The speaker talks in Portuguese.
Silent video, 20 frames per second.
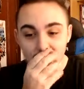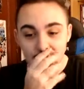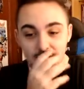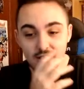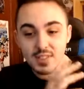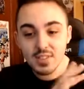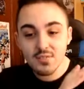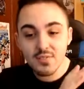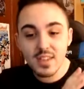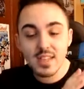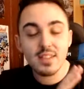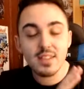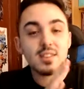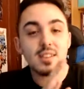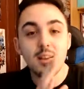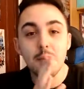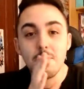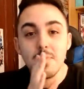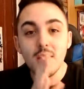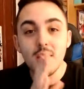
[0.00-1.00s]
vocês veem, eu
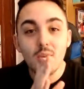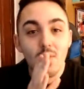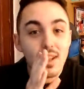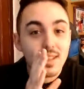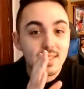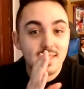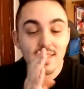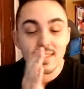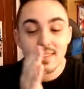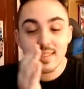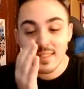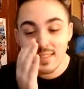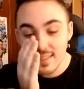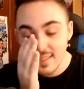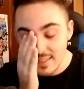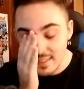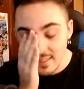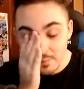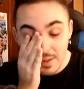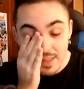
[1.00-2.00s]
tinha
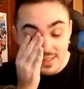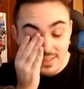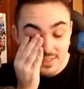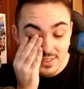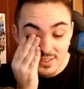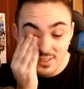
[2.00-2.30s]
1413 pedras,